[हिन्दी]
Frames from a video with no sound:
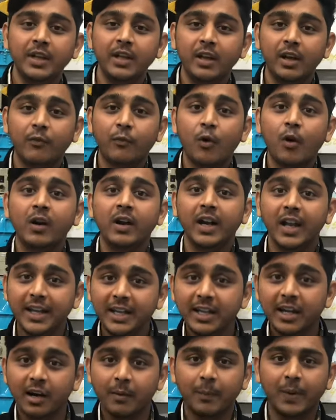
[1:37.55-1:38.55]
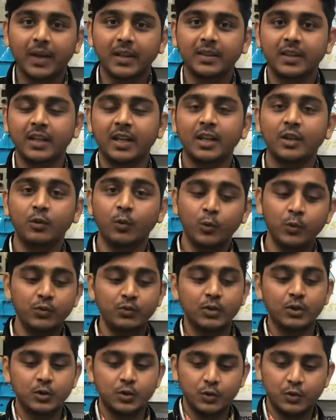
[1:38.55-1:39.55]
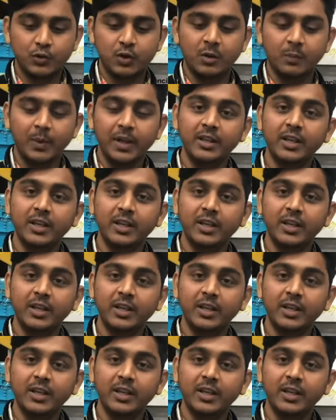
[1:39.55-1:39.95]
अफोर्ड नहीं कर पाते हैं तो उस सिचुएशन में